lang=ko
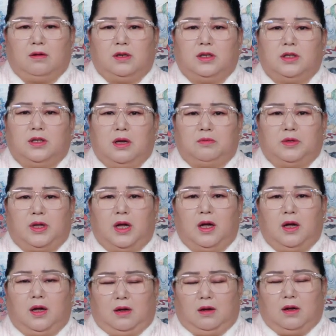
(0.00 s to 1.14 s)
그렇기
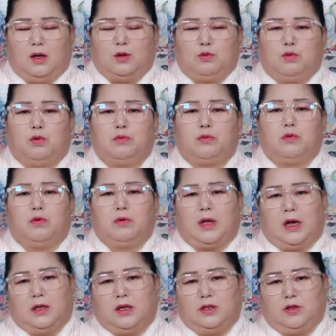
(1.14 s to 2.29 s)
때문에 돈 돈
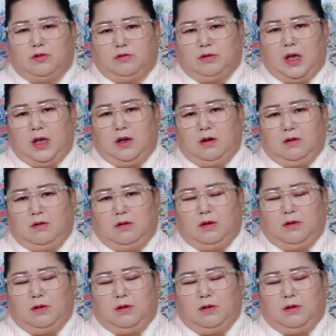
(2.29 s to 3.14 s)
안 하셔도 돼요.